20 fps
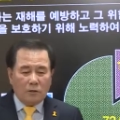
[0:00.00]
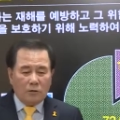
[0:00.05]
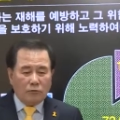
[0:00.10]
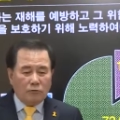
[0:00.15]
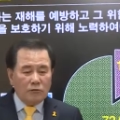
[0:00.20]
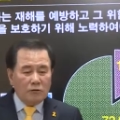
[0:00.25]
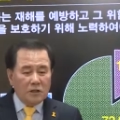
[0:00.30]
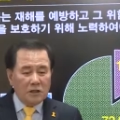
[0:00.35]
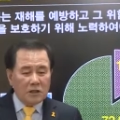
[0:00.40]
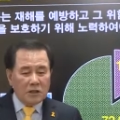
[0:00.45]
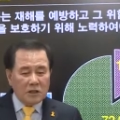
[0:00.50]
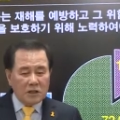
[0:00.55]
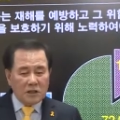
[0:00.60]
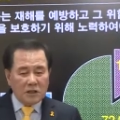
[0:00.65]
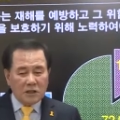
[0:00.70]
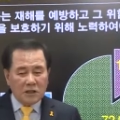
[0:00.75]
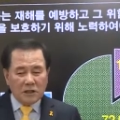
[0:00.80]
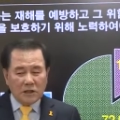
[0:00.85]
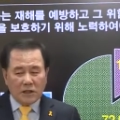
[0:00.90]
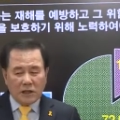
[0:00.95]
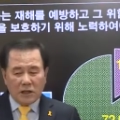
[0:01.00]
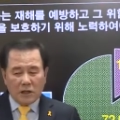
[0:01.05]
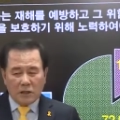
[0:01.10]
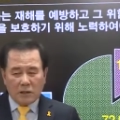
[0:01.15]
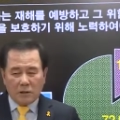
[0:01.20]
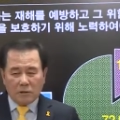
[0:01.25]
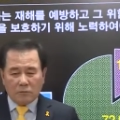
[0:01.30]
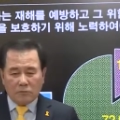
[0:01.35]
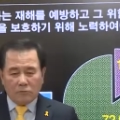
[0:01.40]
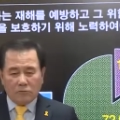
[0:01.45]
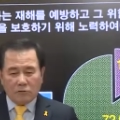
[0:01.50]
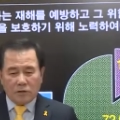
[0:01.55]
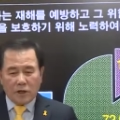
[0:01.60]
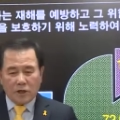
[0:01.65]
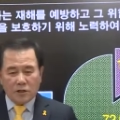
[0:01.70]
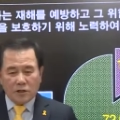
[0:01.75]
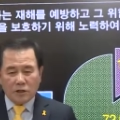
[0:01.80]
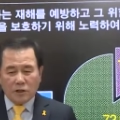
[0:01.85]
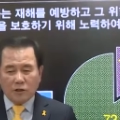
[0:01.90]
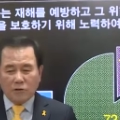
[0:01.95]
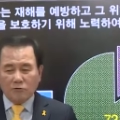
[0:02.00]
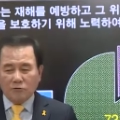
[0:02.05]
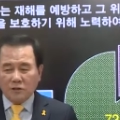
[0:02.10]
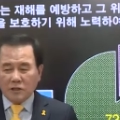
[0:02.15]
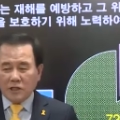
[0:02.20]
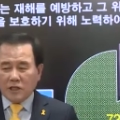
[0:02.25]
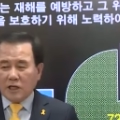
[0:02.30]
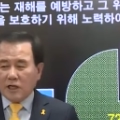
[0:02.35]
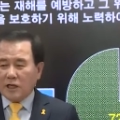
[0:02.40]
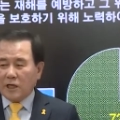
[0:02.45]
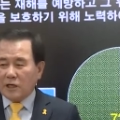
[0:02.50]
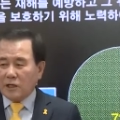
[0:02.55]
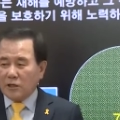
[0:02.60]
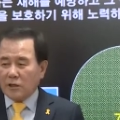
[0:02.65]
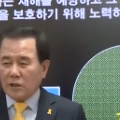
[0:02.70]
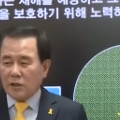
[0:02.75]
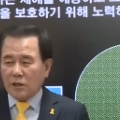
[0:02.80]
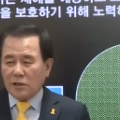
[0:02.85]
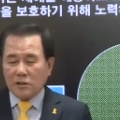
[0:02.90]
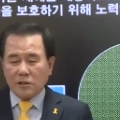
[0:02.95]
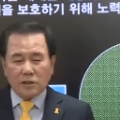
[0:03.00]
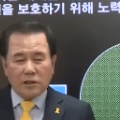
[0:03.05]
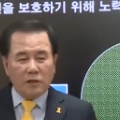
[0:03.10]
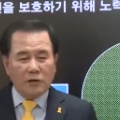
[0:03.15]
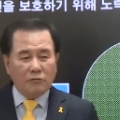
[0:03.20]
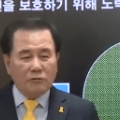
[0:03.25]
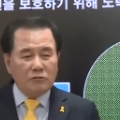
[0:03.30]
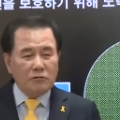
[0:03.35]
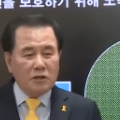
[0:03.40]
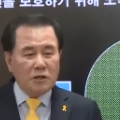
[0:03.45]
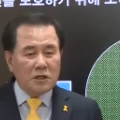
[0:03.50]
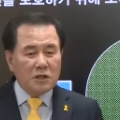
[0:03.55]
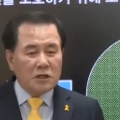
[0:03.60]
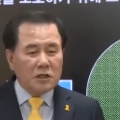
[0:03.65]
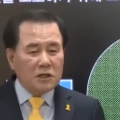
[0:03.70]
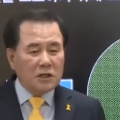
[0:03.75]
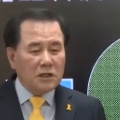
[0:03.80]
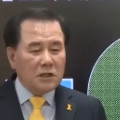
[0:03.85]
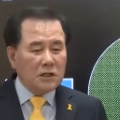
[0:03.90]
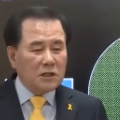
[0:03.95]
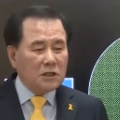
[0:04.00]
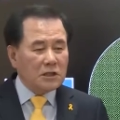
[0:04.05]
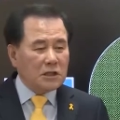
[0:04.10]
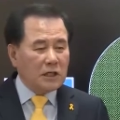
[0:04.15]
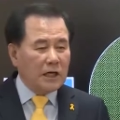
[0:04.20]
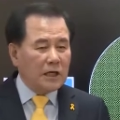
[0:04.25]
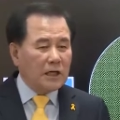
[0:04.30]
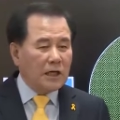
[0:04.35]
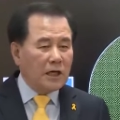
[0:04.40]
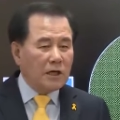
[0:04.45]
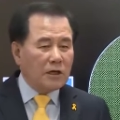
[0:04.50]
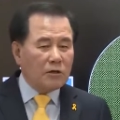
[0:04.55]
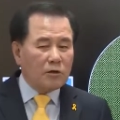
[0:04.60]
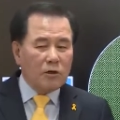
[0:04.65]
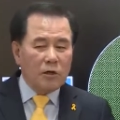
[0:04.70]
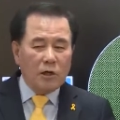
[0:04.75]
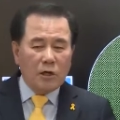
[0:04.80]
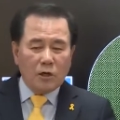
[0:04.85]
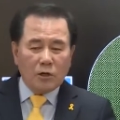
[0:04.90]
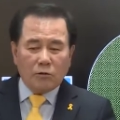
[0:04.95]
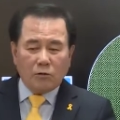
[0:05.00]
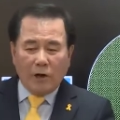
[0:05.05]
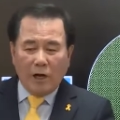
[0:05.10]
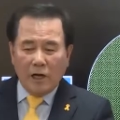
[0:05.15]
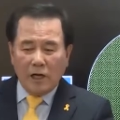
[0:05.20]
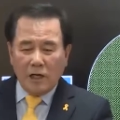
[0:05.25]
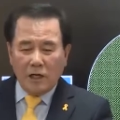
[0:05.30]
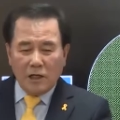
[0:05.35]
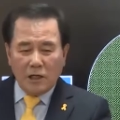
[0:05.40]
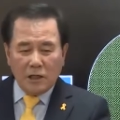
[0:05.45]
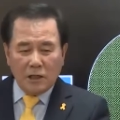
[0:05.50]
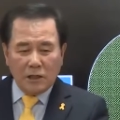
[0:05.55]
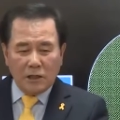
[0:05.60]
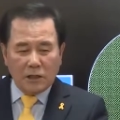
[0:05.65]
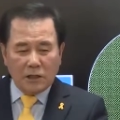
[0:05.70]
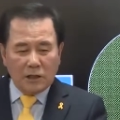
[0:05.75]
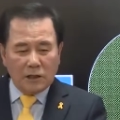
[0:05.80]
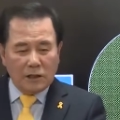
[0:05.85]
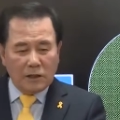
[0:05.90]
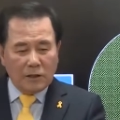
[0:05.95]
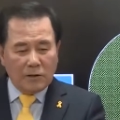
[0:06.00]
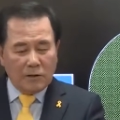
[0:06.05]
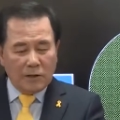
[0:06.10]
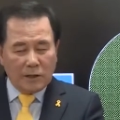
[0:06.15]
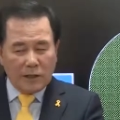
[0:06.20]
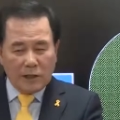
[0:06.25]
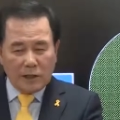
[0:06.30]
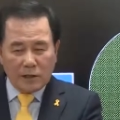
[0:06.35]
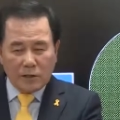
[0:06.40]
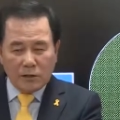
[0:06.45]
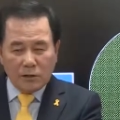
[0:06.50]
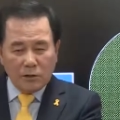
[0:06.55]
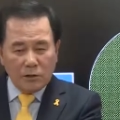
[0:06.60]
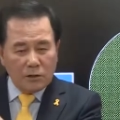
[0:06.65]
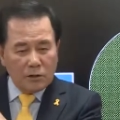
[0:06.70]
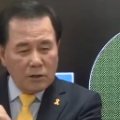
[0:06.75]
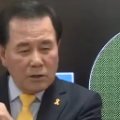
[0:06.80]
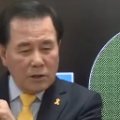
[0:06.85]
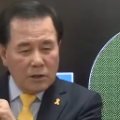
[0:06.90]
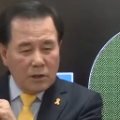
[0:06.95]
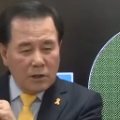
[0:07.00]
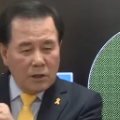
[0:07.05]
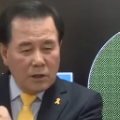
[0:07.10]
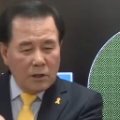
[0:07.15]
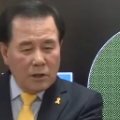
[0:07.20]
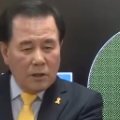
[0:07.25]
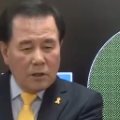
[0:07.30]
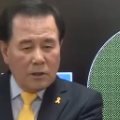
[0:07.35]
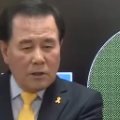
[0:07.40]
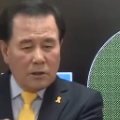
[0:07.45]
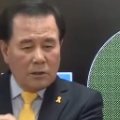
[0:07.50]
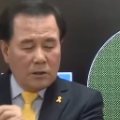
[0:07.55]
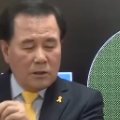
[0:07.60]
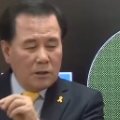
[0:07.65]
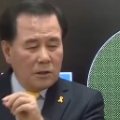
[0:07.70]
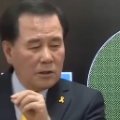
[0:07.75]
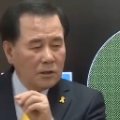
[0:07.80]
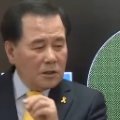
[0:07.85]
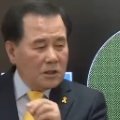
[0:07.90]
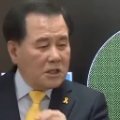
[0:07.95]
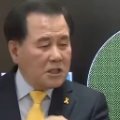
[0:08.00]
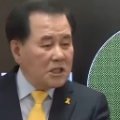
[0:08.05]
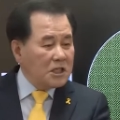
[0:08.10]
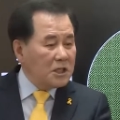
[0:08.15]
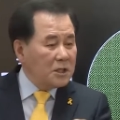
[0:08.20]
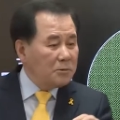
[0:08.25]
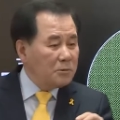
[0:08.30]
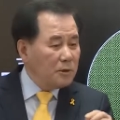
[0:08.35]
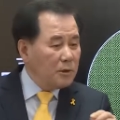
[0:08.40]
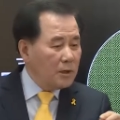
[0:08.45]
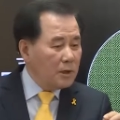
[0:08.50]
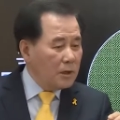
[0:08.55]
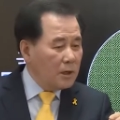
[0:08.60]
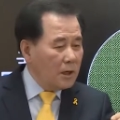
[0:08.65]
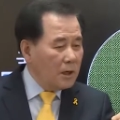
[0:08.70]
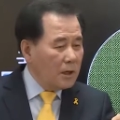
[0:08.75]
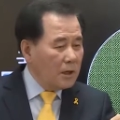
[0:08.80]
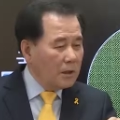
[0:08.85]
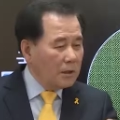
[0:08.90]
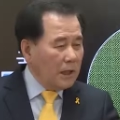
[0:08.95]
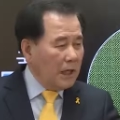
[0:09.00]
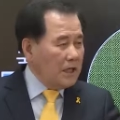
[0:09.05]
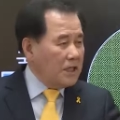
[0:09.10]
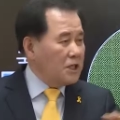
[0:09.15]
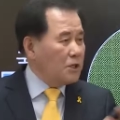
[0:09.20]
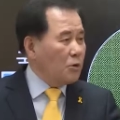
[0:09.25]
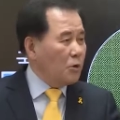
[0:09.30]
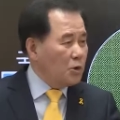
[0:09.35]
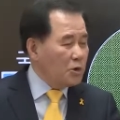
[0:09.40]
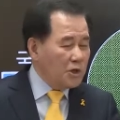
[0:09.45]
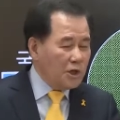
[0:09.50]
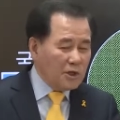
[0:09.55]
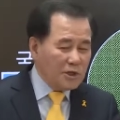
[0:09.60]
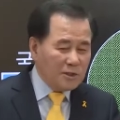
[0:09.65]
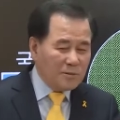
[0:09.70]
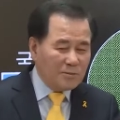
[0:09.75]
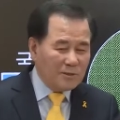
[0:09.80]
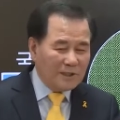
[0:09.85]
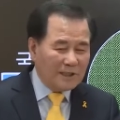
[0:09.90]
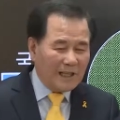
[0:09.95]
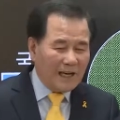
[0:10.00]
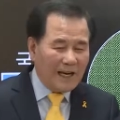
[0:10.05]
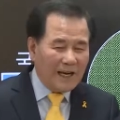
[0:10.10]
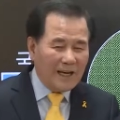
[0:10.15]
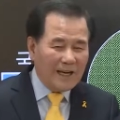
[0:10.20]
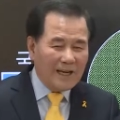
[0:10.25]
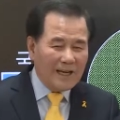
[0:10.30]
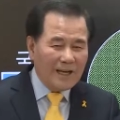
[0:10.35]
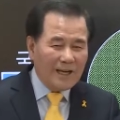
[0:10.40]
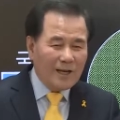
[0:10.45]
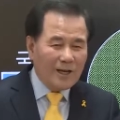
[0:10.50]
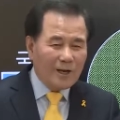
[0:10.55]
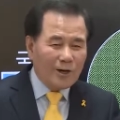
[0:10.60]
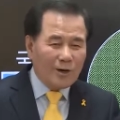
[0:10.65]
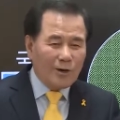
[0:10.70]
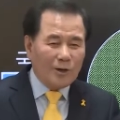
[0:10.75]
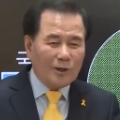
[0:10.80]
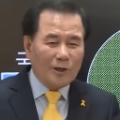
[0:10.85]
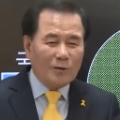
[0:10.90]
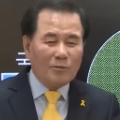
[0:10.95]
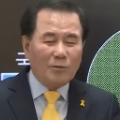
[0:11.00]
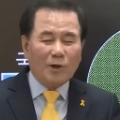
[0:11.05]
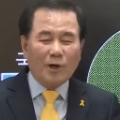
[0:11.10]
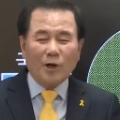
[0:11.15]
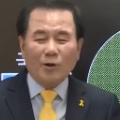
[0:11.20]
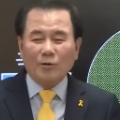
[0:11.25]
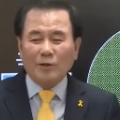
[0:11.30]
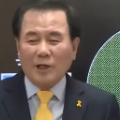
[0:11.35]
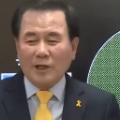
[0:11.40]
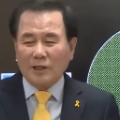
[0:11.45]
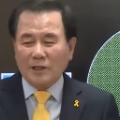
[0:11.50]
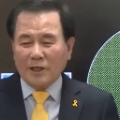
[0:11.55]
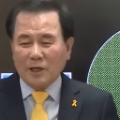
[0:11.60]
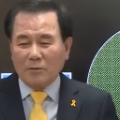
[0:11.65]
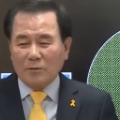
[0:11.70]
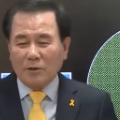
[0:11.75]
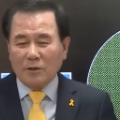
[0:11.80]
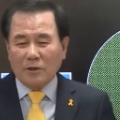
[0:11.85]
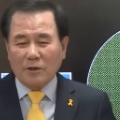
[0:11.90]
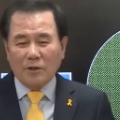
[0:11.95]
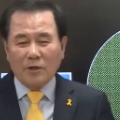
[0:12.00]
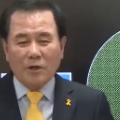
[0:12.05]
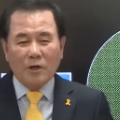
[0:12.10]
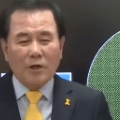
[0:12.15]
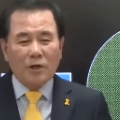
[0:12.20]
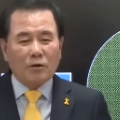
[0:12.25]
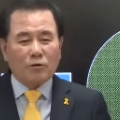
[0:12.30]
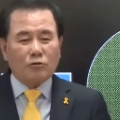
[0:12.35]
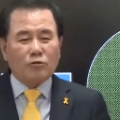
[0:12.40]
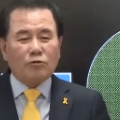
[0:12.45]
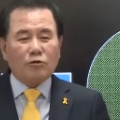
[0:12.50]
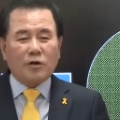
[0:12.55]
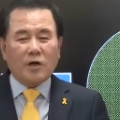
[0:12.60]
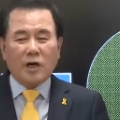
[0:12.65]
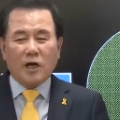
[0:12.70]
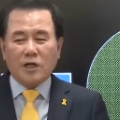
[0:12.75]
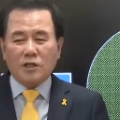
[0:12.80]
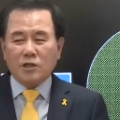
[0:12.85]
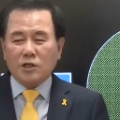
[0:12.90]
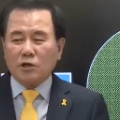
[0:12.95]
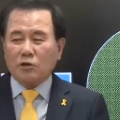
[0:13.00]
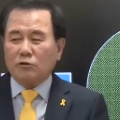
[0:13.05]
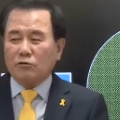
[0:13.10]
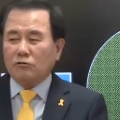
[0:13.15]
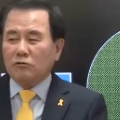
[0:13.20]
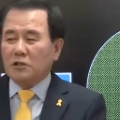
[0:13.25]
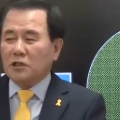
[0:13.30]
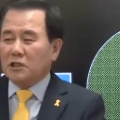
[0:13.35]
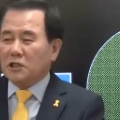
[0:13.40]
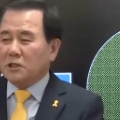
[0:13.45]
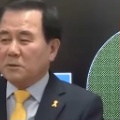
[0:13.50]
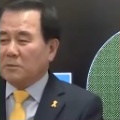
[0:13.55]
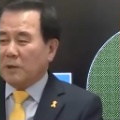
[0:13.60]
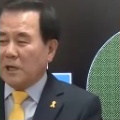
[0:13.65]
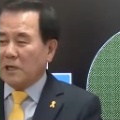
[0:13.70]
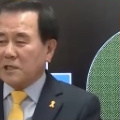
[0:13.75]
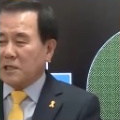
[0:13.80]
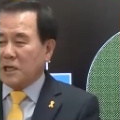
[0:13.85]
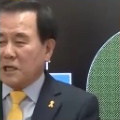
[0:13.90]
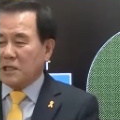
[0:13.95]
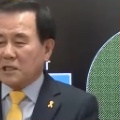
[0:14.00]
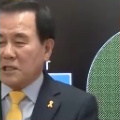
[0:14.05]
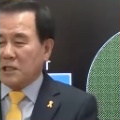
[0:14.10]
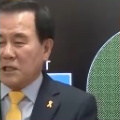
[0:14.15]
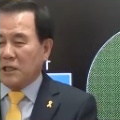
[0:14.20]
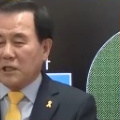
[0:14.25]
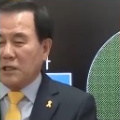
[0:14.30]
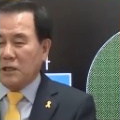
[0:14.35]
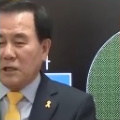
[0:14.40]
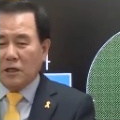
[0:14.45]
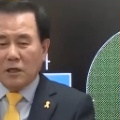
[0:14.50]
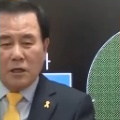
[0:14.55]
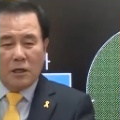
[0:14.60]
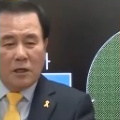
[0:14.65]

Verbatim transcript: 위기가 국가적인 위기가 일어났을 때 위기 재난 관리에 관해서 지침을 다시 고쳤습니다. 거기 뭐라고 됐냐면 국가적 위기 발생 시에는